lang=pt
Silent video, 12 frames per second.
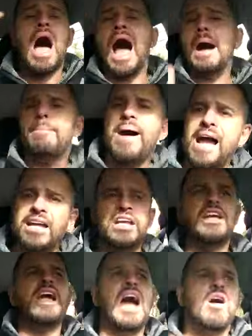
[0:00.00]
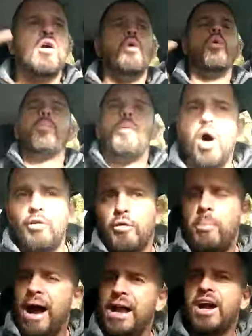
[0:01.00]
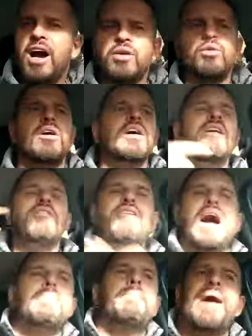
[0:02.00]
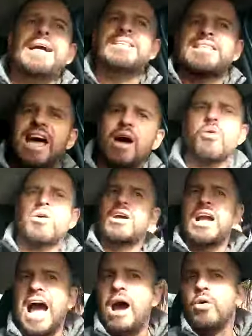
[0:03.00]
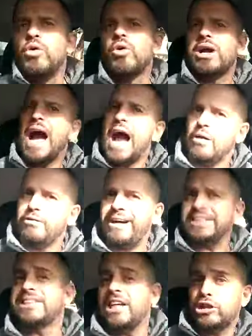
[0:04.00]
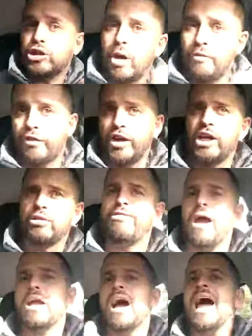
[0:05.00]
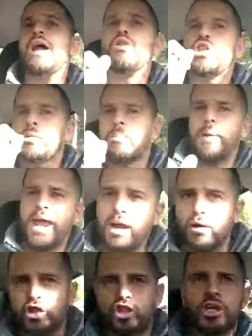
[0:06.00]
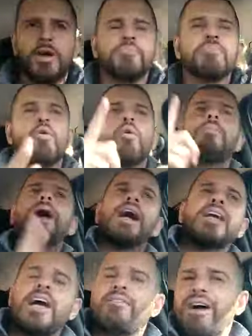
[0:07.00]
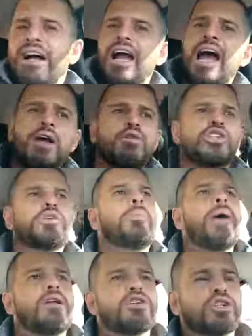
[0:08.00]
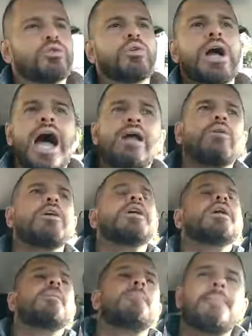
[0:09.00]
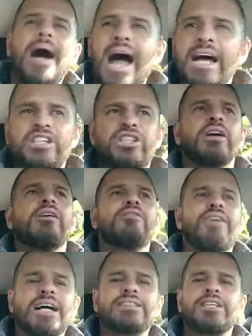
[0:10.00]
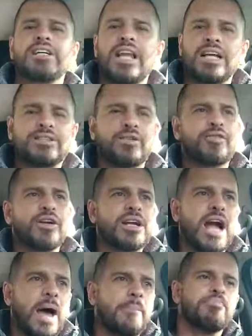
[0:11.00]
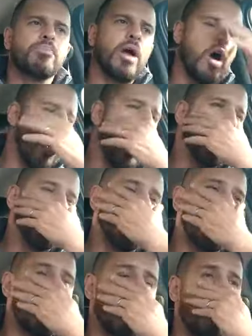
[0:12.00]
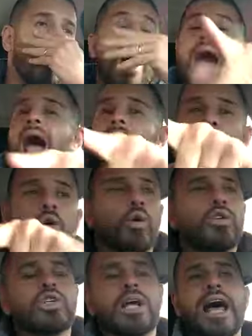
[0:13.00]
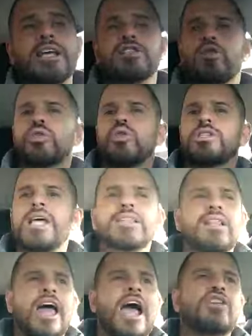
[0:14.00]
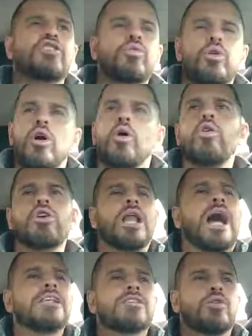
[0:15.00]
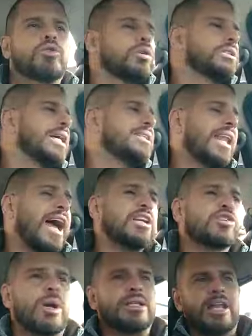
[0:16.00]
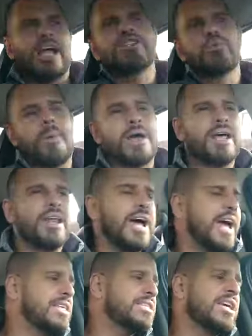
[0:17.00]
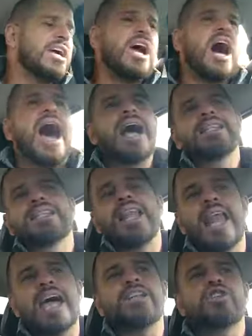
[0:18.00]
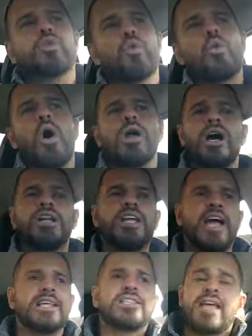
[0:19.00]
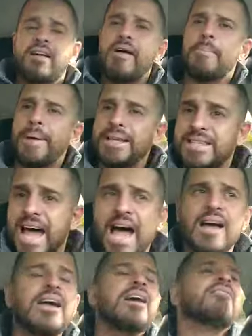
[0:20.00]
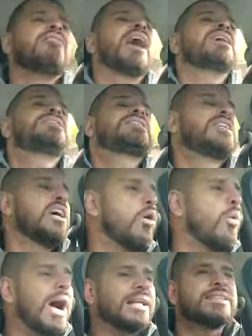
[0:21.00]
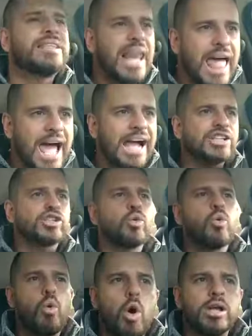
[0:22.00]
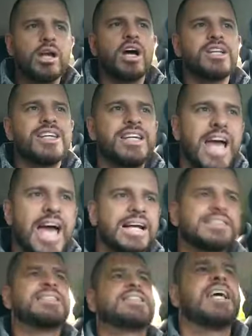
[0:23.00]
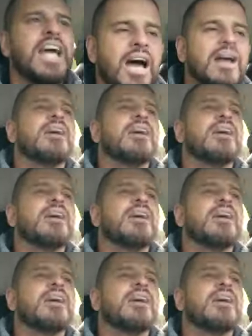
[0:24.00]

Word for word: a Bahia, o povo baiano vai passar o carro no galo. Vai ser sofrido, vai ganhar nos pênaltis. O Bahia vai ganhar nos pênaltis do galo, mas vai se classificar. Ó, eu. Ah, os clássicos dos Atléticos. O clássico dos Atléticos, Atlético Paranaense, Atlético Goianiense. Quem vai passar? vai ser o Atlético Goianiense.